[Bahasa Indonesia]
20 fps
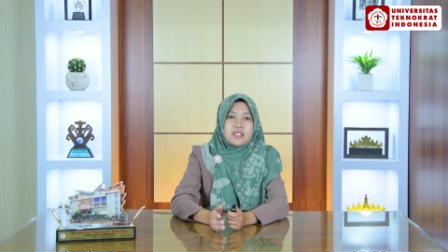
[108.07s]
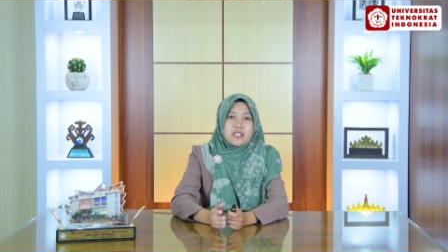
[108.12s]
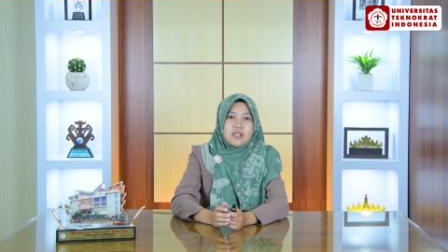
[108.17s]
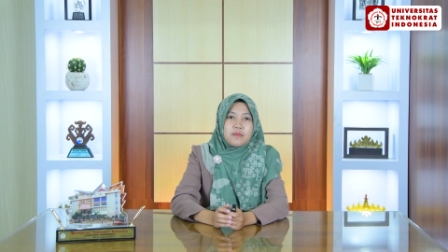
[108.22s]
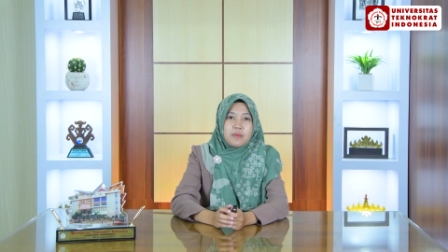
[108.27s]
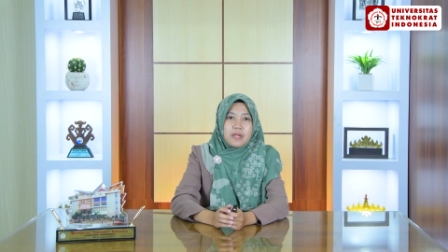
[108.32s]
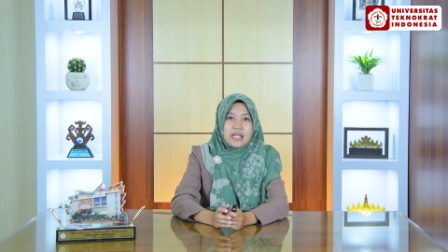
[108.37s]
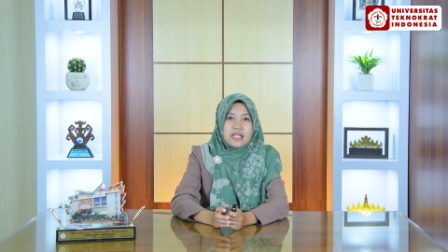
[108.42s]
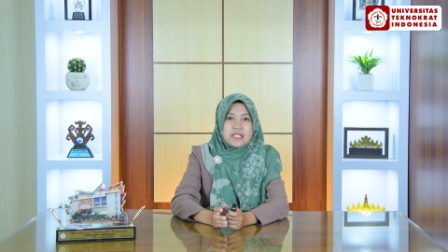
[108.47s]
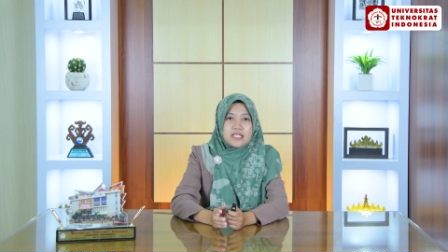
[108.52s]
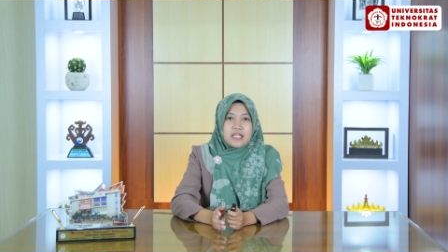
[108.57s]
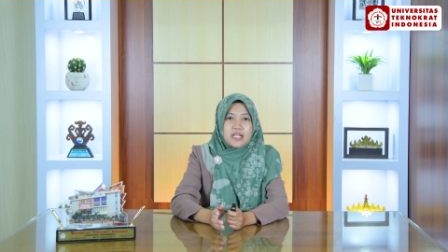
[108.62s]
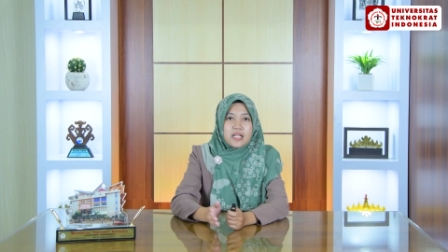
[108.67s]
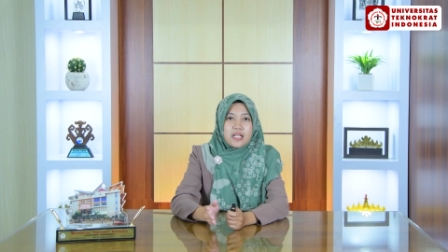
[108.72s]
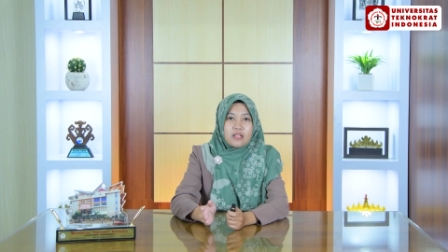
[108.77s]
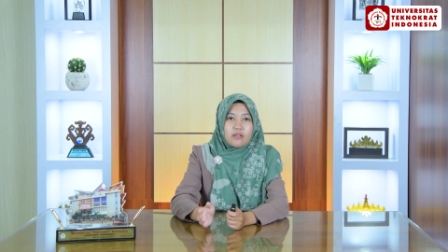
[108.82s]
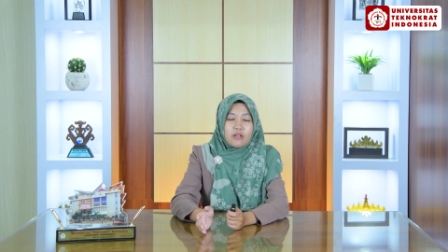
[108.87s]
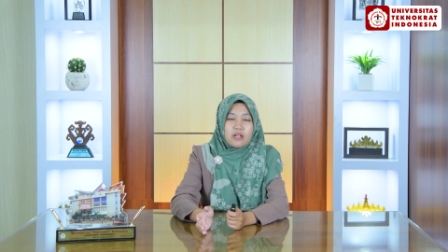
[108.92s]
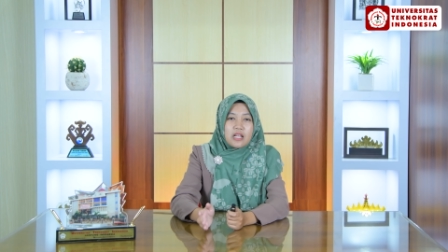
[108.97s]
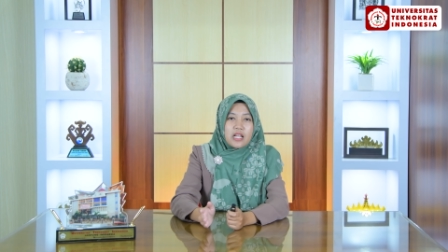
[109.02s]
Jadi
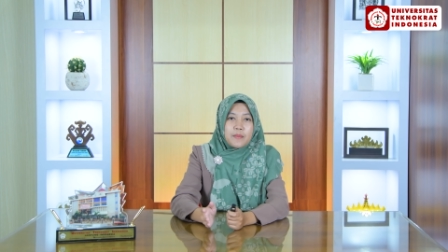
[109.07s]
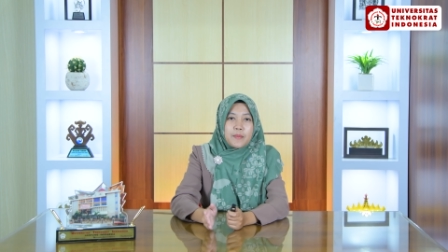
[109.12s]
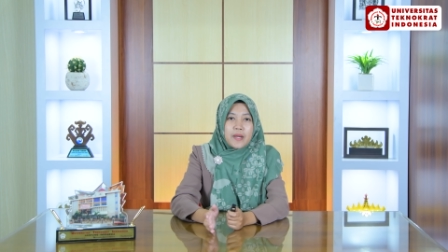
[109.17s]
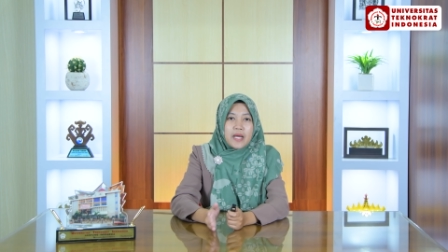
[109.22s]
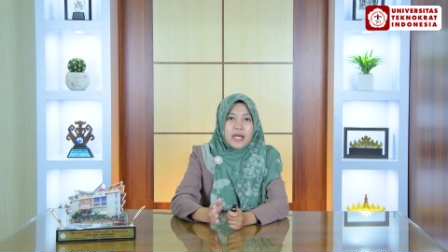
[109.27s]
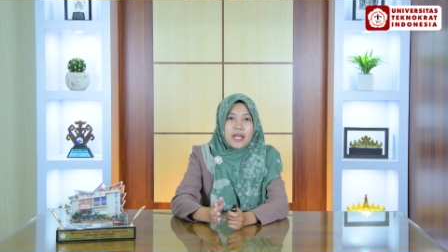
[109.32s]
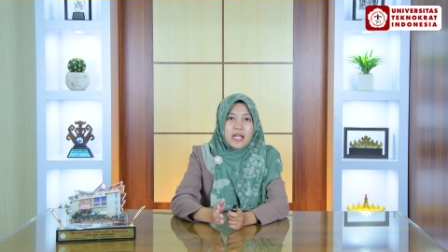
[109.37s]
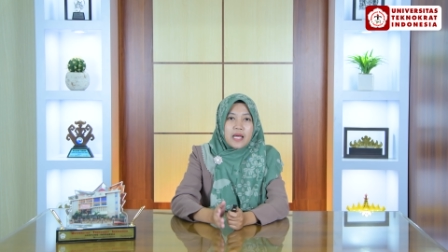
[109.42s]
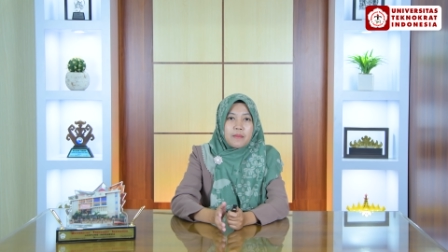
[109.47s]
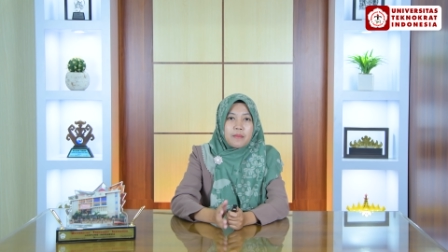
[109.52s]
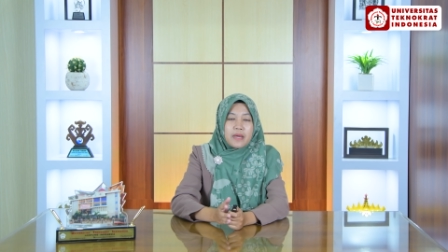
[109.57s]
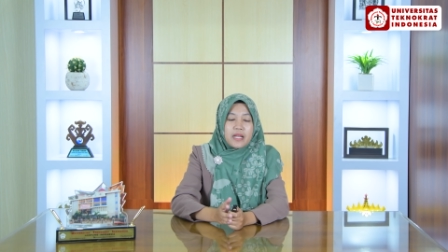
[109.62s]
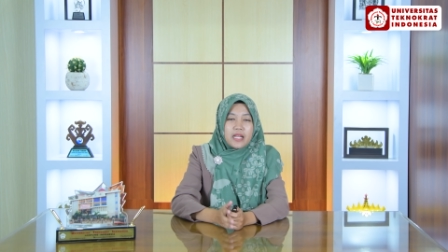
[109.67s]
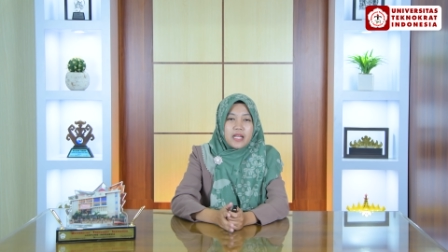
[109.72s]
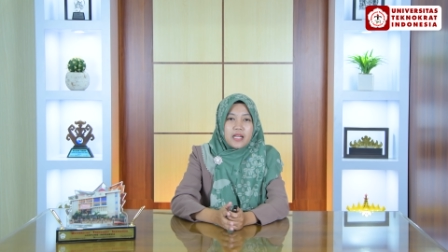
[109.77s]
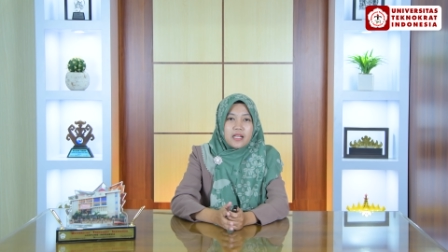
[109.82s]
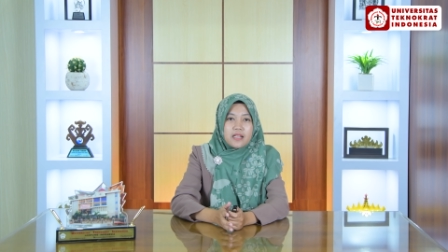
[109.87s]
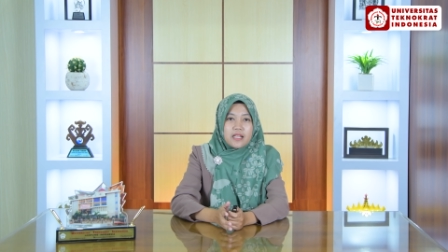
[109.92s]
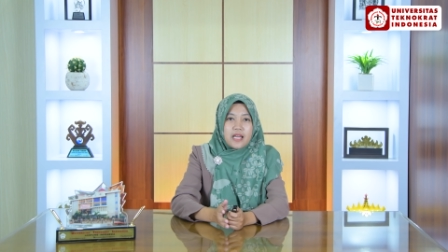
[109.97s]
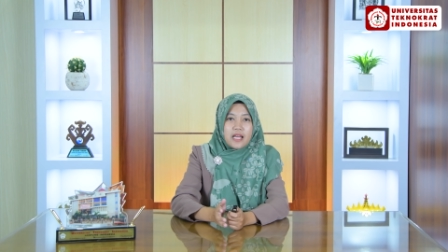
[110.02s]
pelajaran itu adalah pengalaman
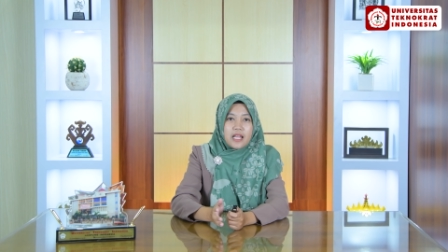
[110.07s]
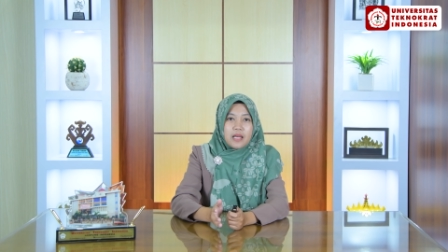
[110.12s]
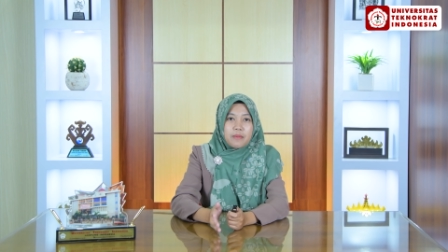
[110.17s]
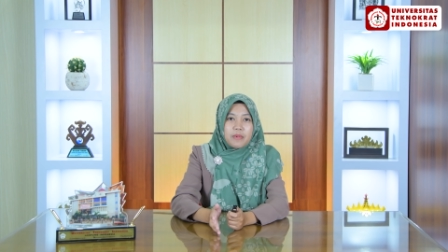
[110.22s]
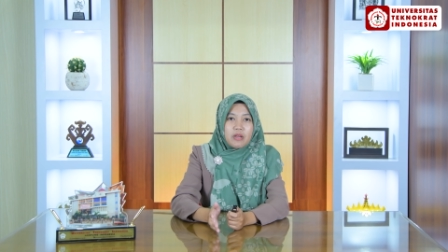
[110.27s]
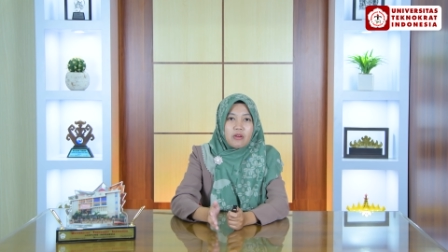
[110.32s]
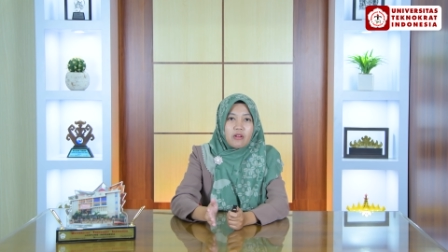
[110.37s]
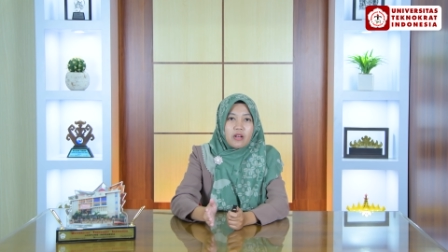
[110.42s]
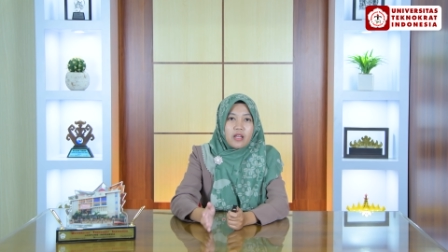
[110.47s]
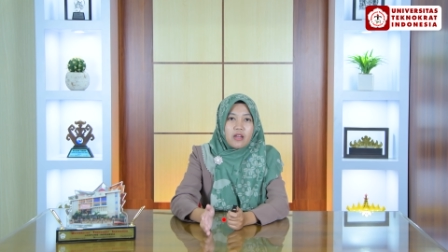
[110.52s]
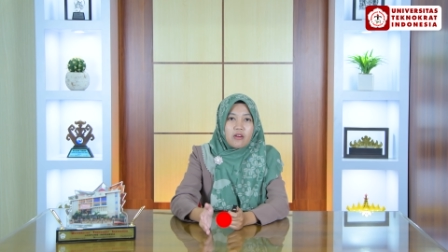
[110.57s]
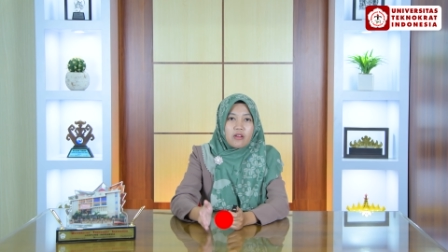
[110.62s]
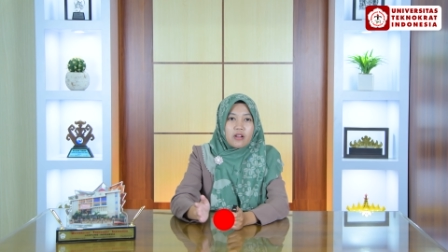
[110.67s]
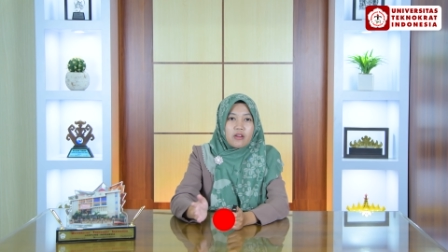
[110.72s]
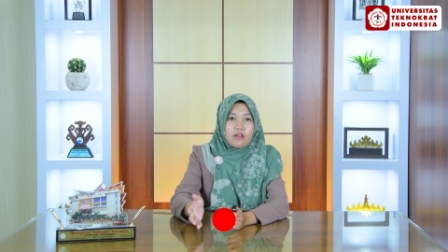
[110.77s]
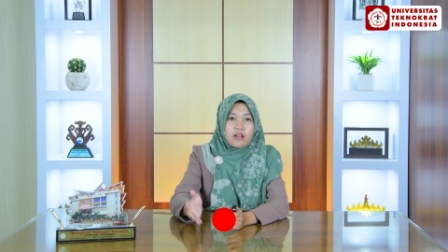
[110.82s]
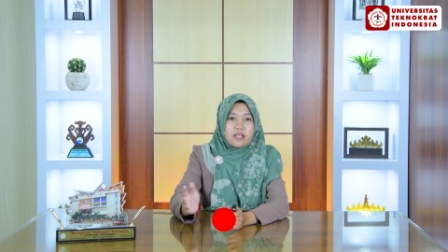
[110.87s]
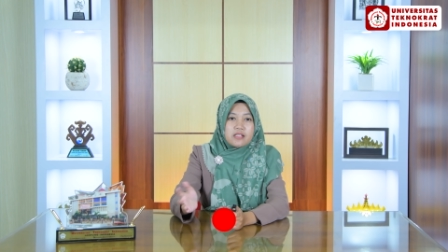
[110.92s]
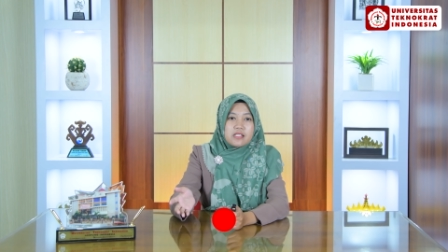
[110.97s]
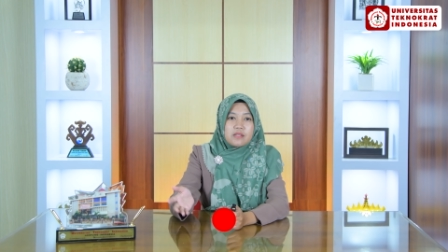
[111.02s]
yang dialami oleh
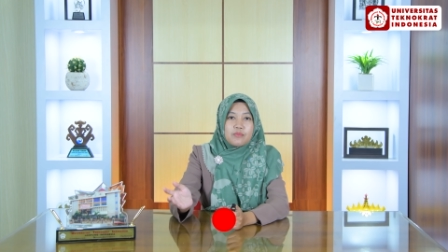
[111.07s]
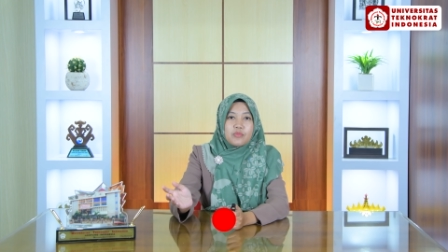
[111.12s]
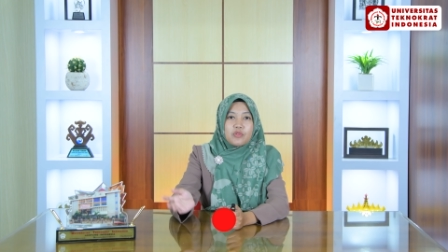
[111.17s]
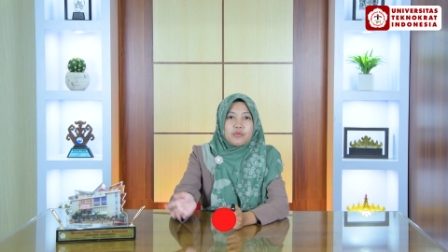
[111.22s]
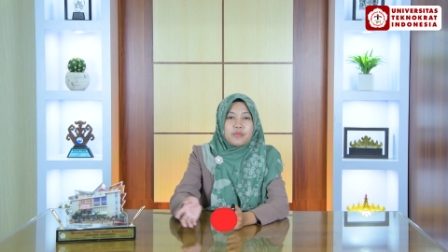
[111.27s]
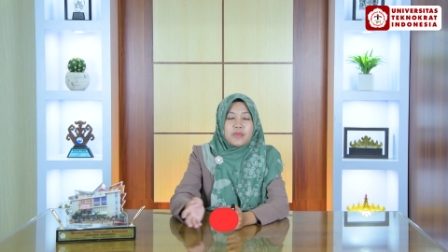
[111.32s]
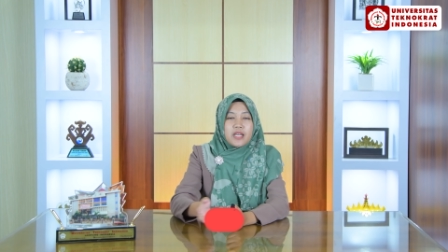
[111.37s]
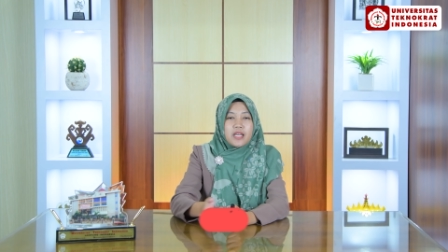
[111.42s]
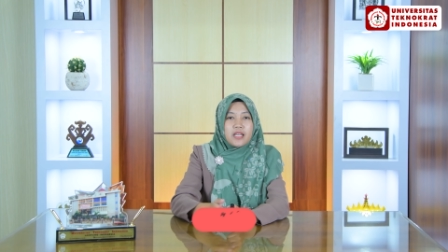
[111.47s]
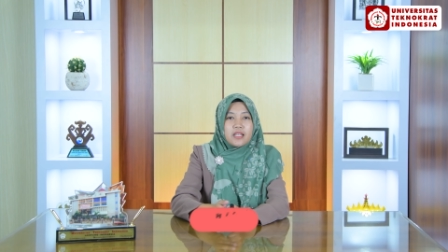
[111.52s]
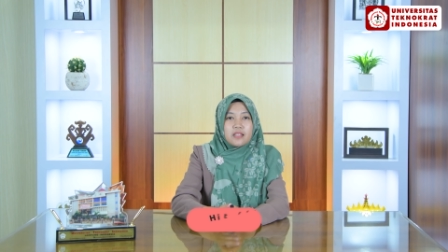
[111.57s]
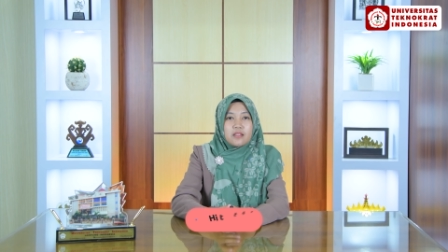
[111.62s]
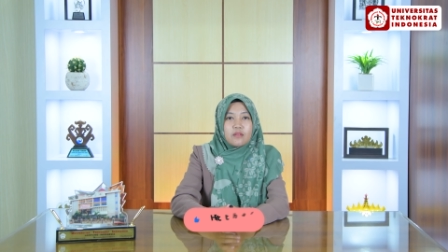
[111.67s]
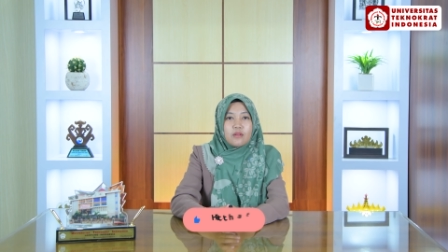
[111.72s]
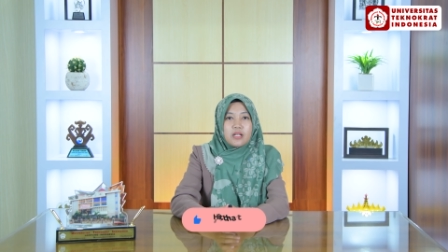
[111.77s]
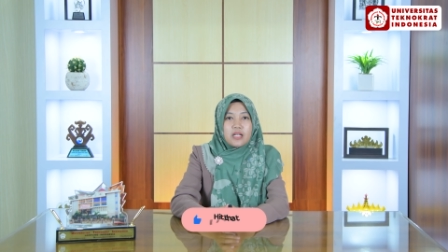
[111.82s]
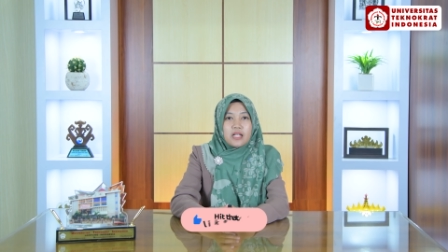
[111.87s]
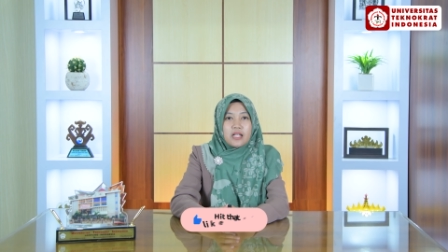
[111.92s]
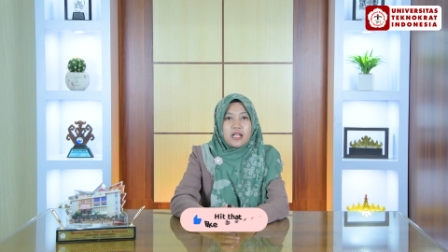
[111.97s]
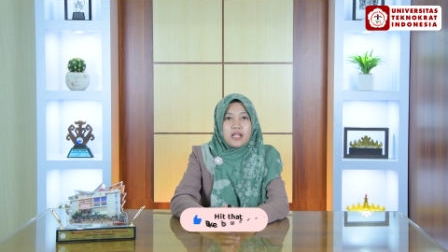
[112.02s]
orang-orang sebelumnya.
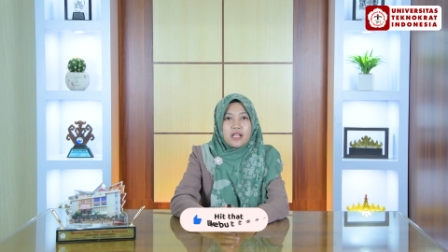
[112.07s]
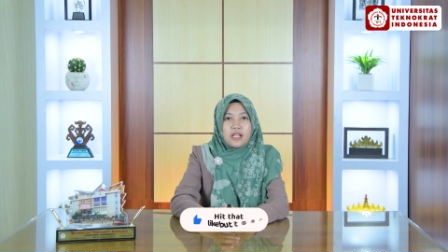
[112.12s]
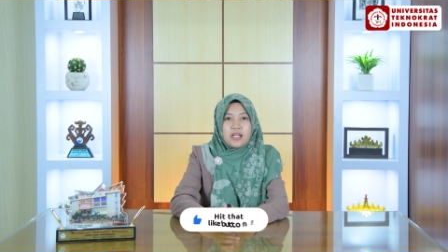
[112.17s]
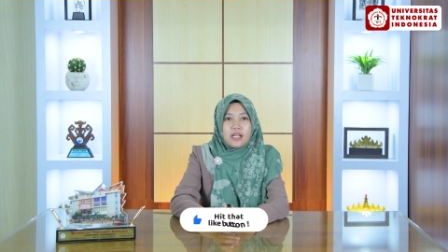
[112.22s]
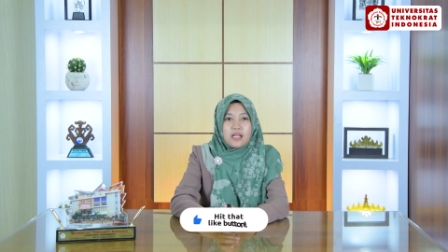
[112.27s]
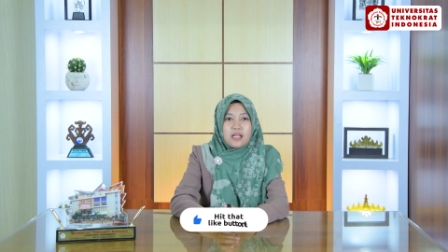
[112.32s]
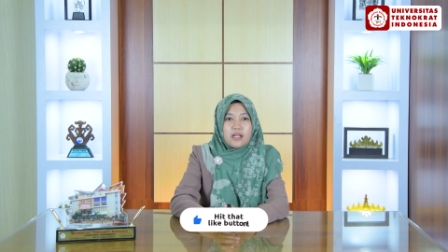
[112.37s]
Itu adalah